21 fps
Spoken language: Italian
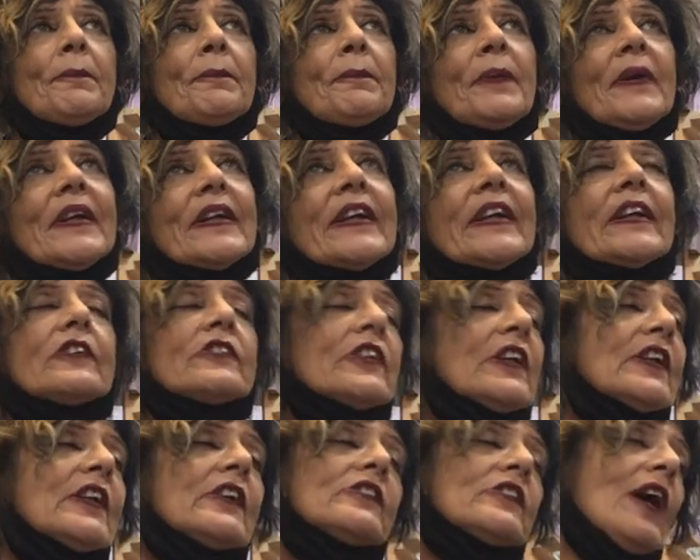perché
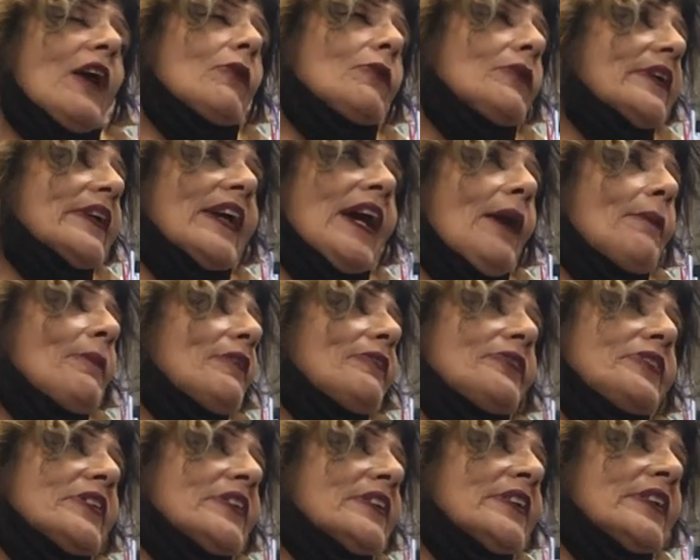c'era già un legame
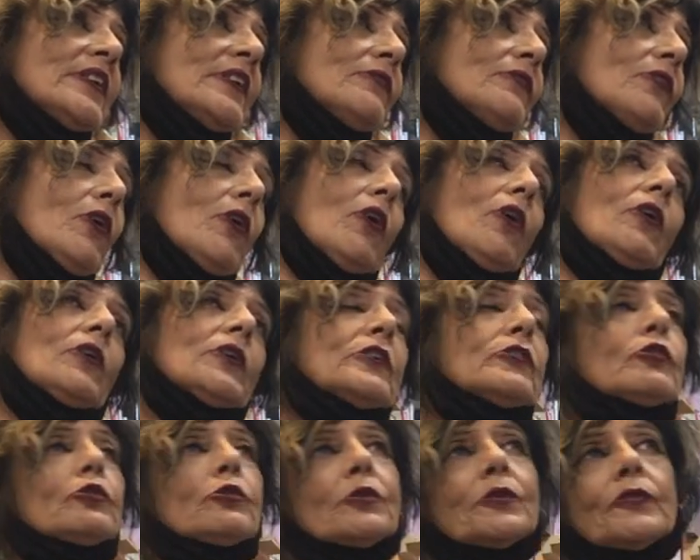affettivo,
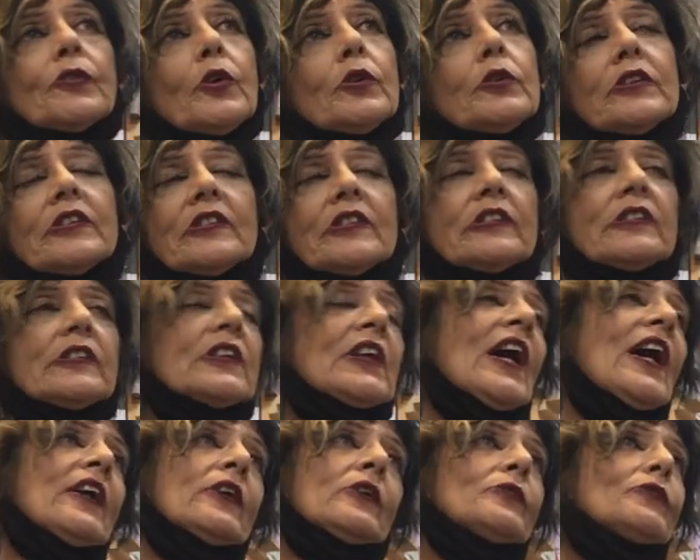adesso non voglio
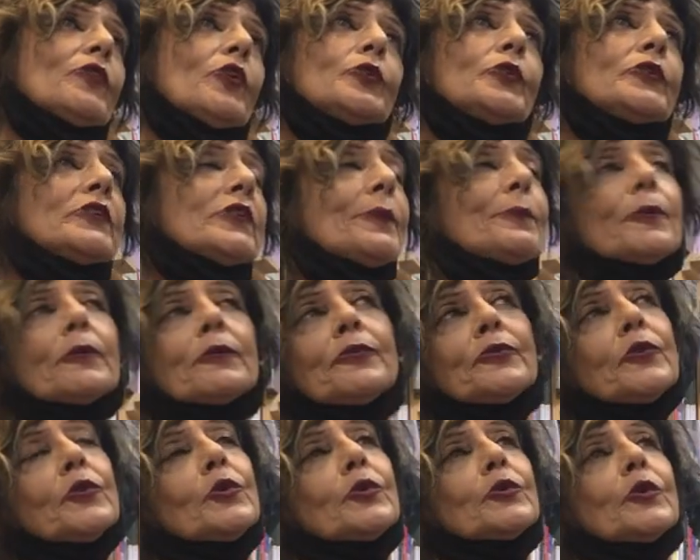esagerare, non voglio dire
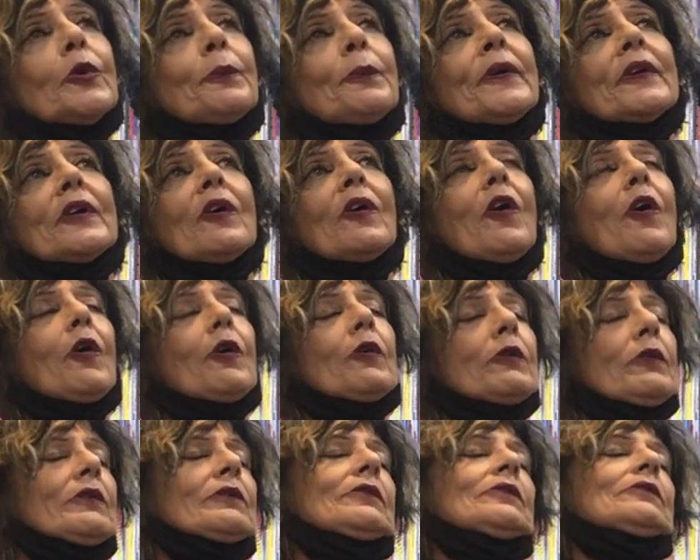profondo,
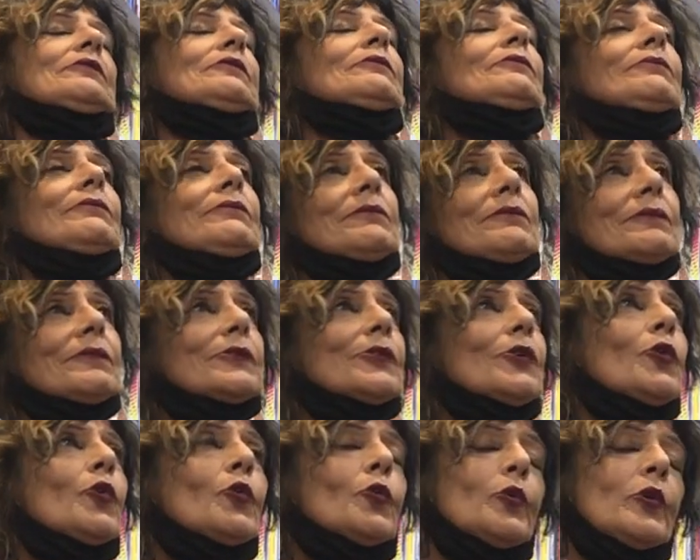però
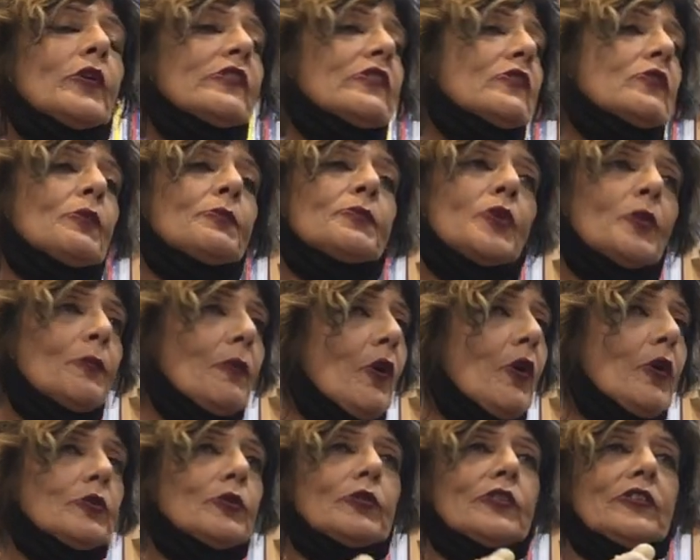con questo mio
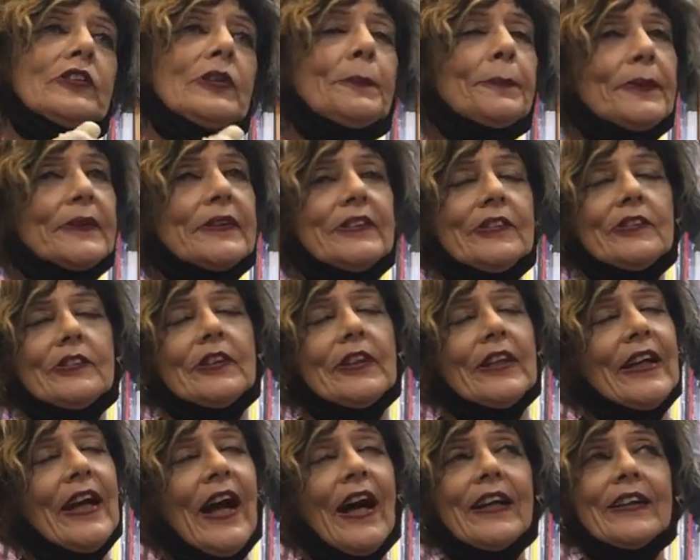modo sempre di
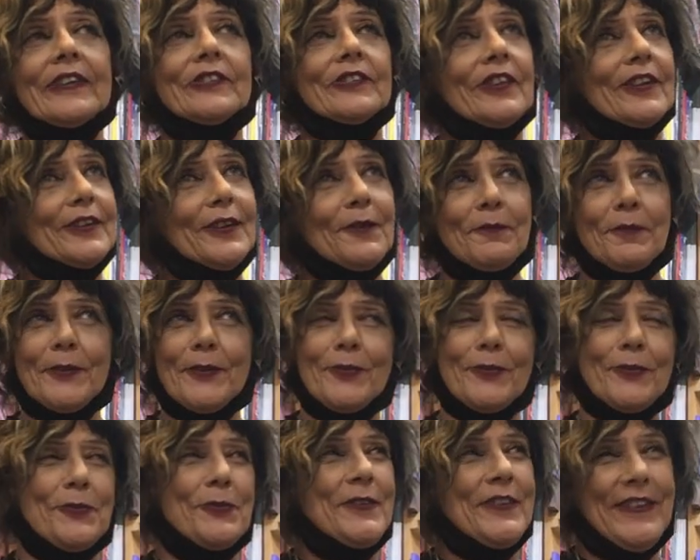cercare certe
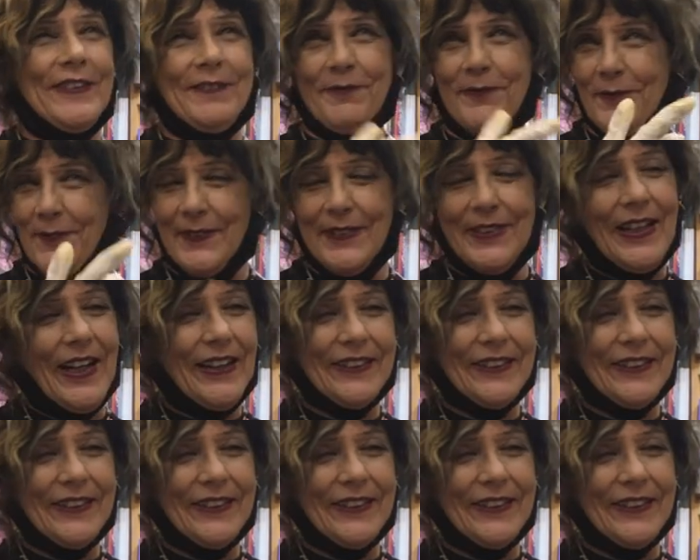persone in